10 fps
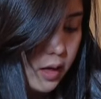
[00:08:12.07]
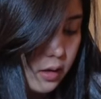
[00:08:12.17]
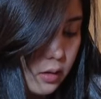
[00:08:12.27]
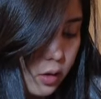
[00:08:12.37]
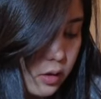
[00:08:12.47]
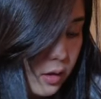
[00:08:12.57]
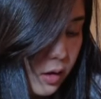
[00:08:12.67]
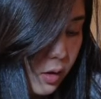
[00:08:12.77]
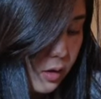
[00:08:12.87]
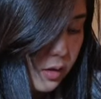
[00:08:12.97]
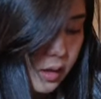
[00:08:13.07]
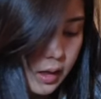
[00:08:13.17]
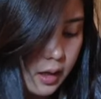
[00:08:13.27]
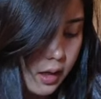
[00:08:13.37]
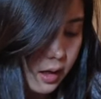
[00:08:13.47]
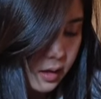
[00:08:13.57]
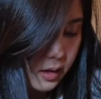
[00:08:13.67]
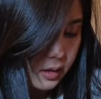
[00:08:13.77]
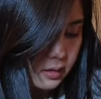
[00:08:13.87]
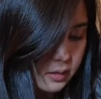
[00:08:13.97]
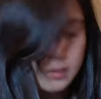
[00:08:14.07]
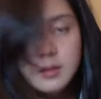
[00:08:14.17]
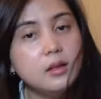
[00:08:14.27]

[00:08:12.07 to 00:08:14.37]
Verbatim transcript: and Don Quixote and